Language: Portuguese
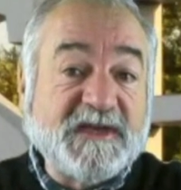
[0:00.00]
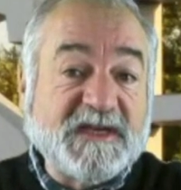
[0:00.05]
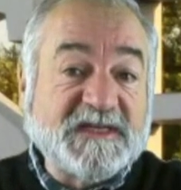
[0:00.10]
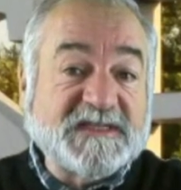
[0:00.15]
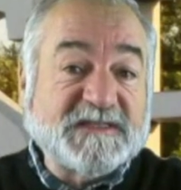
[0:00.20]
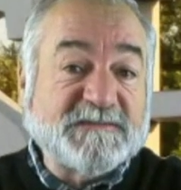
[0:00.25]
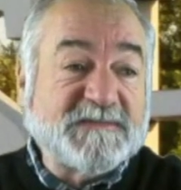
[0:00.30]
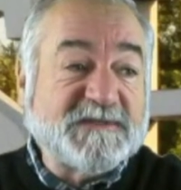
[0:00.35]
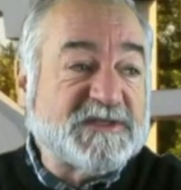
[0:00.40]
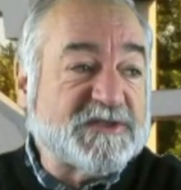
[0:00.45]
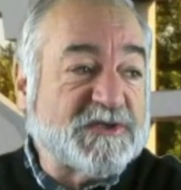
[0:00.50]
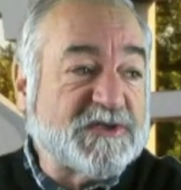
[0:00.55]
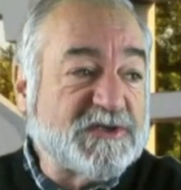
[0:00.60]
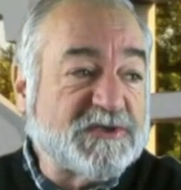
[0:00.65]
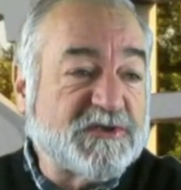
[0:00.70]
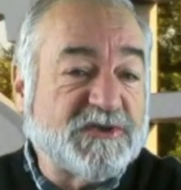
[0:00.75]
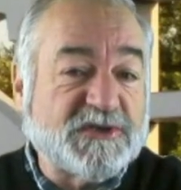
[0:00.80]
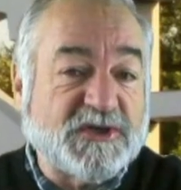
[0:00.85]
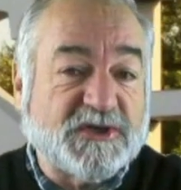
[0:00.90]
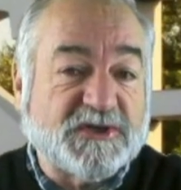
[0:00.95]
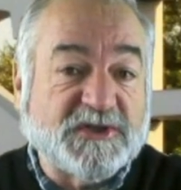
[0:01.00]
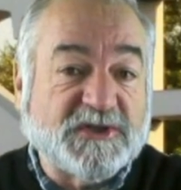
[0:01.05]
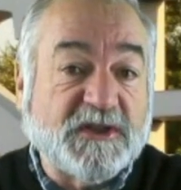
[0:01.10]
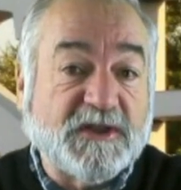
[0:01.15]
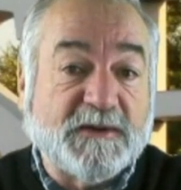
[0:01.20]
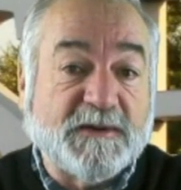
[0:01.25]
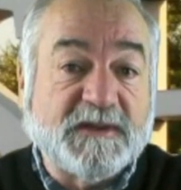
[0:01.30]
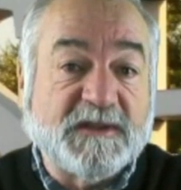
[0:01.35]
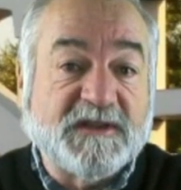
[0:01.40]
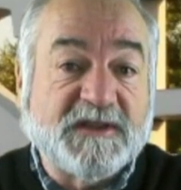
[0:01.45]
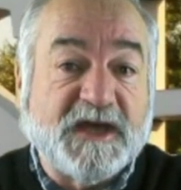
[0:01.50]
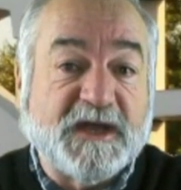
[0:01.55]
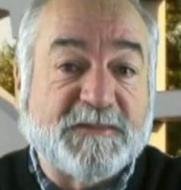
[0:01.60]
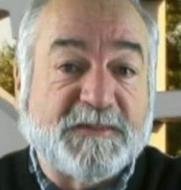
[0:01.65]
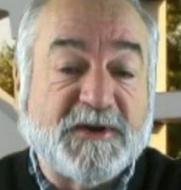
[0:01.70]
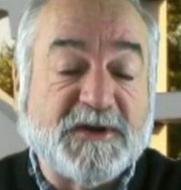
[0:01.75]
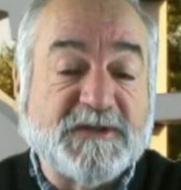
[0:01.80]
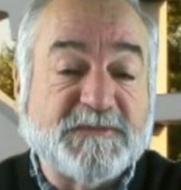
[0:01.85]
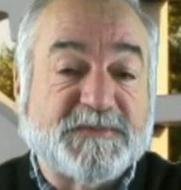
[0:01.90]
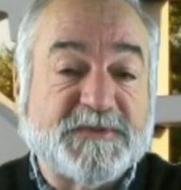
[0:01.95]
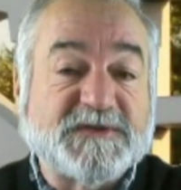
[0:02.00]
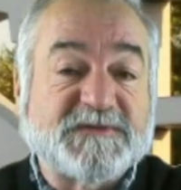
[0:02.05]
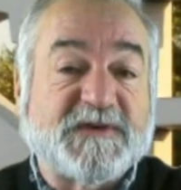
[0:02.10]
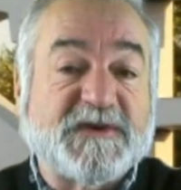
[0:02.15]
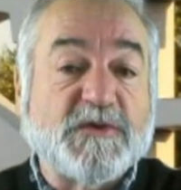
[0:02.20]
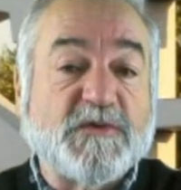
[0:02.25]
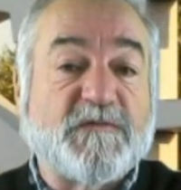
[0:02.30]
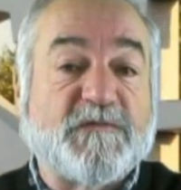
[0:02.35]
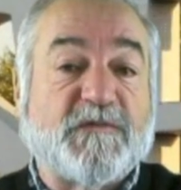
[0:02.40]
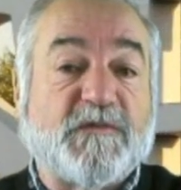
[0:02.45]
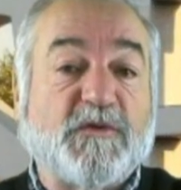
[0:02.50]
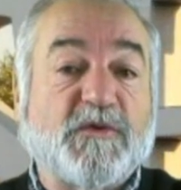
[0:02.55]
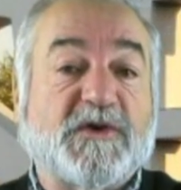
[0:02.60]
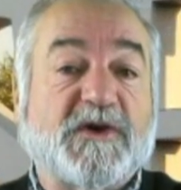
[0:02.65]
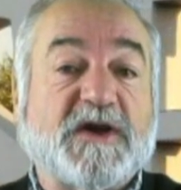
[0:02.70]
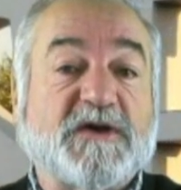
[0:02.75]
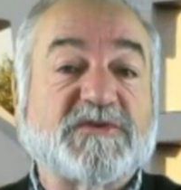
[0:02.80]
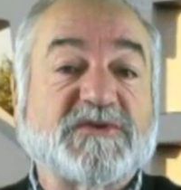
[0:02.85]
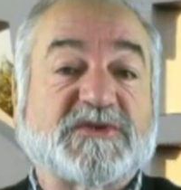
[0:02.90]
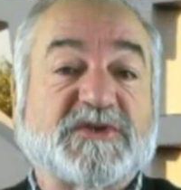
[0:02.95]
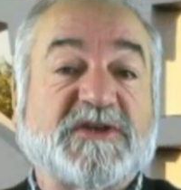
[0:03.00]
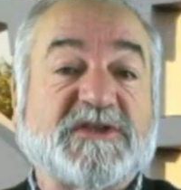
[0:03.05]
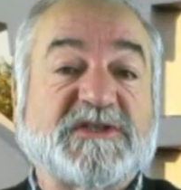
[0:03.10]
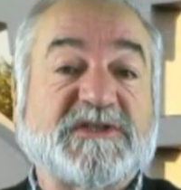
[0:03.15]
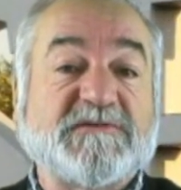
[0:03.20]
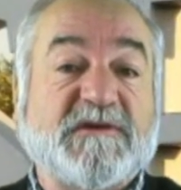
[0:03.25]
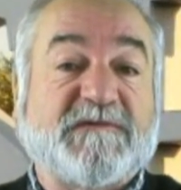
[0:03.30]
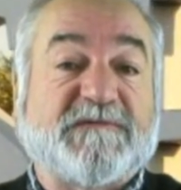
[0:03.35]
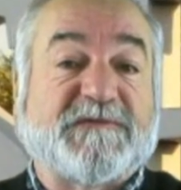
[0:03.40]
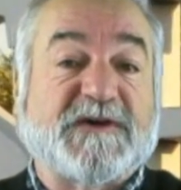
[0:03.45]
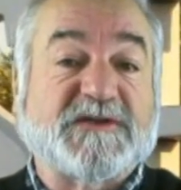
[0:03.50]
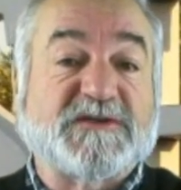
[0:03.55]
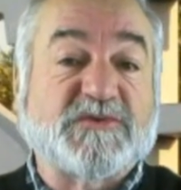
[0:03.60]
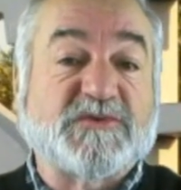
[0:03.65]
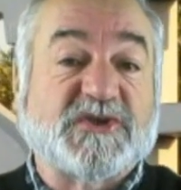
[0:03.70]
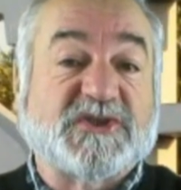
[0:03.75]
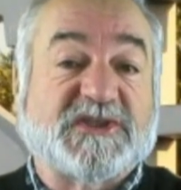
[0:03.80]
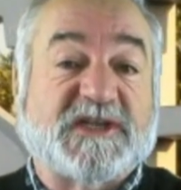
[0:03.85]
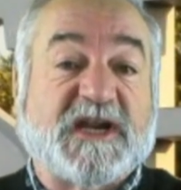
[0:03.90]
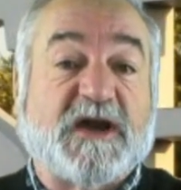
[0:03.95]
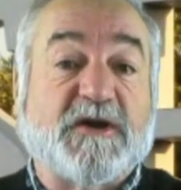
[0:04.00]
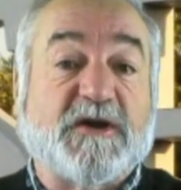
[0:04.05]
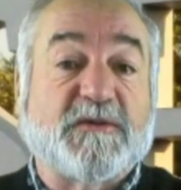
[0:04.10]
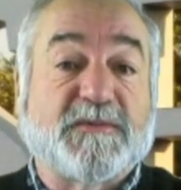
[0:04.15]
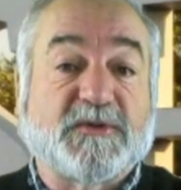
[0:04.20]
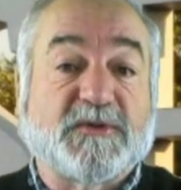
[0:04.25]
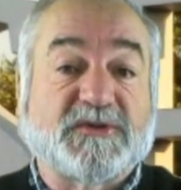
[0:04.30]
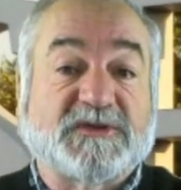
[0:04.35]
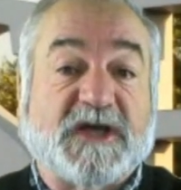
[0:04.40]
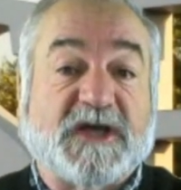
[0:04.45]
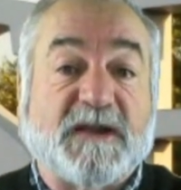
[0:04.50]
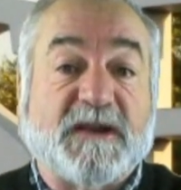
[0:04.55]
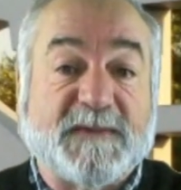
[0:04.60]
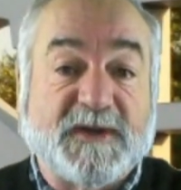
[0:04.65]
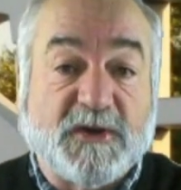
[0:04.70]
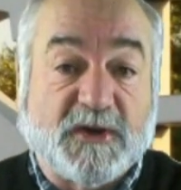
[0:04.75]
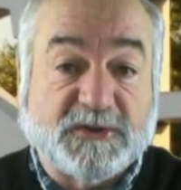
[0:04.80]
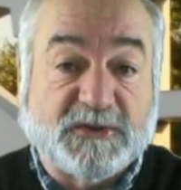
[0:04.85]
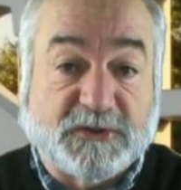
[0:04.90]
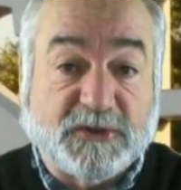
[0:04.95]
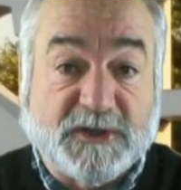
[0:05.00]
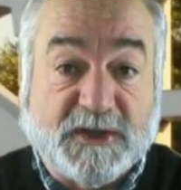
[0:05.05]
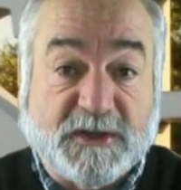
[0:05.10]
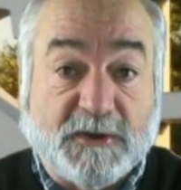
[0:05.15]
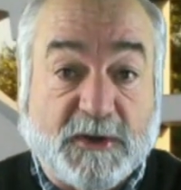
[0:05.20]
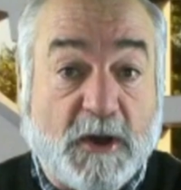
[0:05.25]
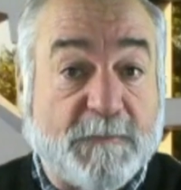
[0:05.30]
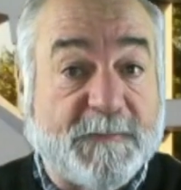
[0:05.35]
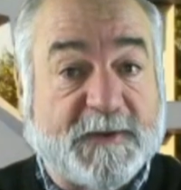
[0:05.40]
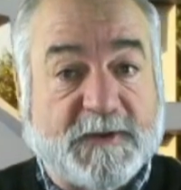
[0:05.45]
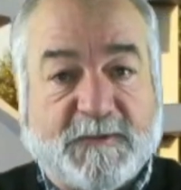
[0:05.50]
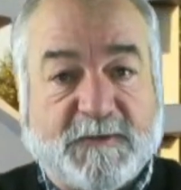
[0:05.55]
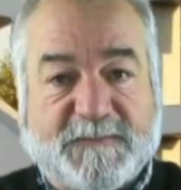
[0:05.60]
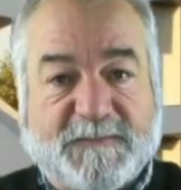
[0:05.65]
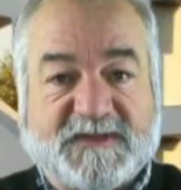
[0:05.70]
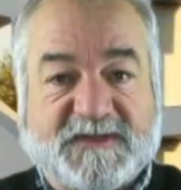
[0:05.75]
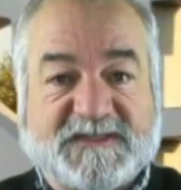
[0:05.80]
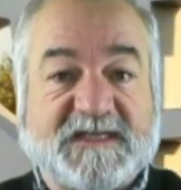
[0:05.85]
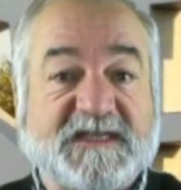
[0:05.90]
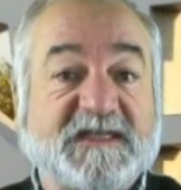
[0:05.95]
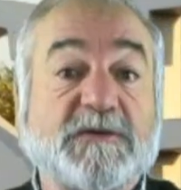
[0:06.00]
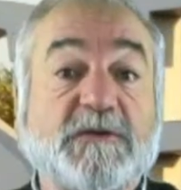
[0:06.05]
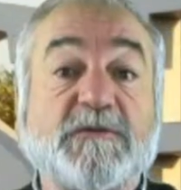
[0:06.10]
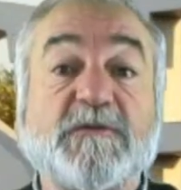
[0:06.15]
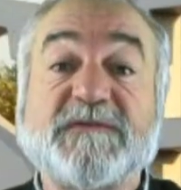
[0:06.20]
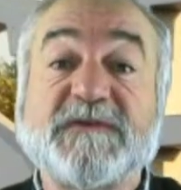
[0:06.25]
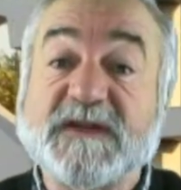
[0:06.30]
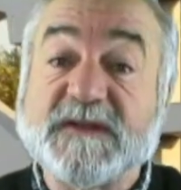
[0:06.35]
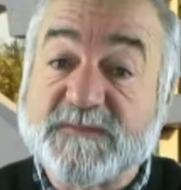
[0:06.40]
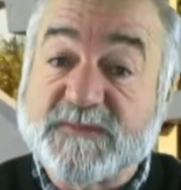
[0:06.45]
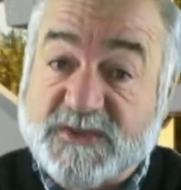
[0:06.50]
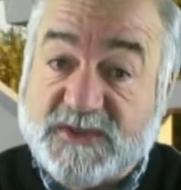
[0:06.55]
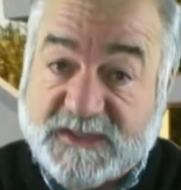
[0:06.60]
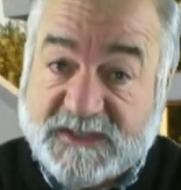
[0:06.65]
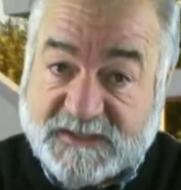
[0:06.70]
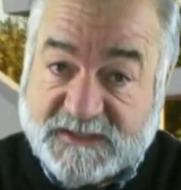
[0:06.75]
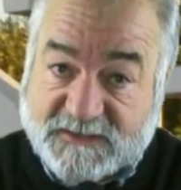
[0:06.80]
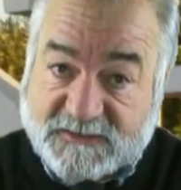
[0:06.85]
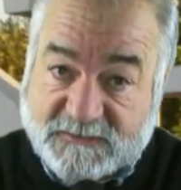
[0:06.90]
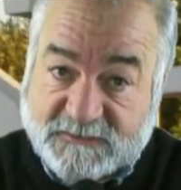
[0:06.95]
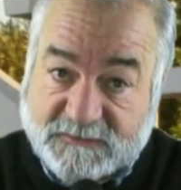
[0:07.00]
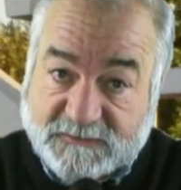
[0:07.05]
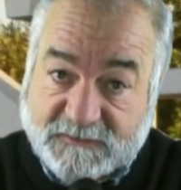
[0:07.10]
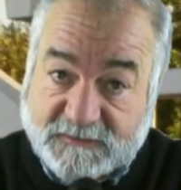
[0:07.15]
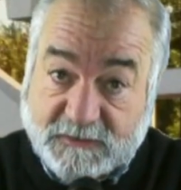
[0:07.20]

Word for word: as emissões de dióxido de carbono e depois vem um vulcão sozinho e faz um estrago brutal maior que toda a Europa. Não pode ser, então não falamos nisso.